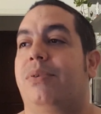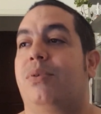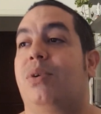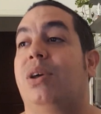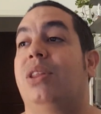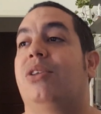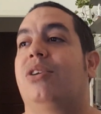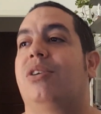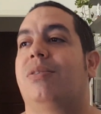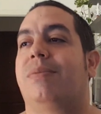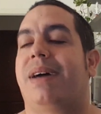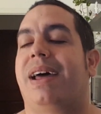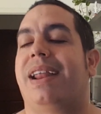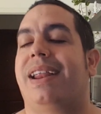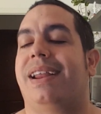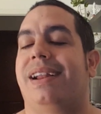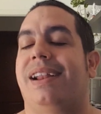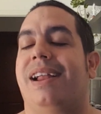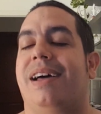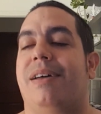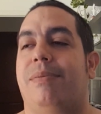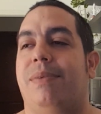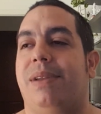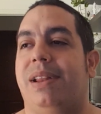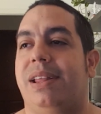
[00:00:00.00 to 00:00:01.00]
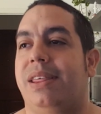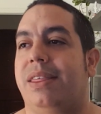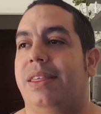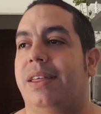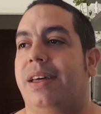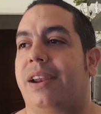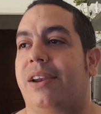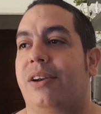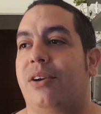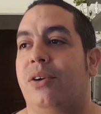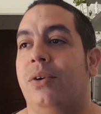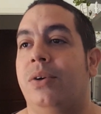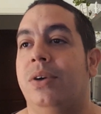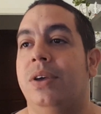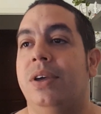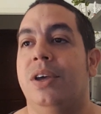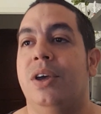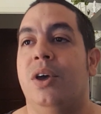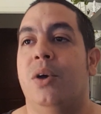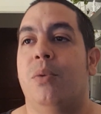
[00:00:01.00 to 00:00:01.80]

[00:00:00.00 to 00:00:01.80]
¿Cuándo las va a arreglar no?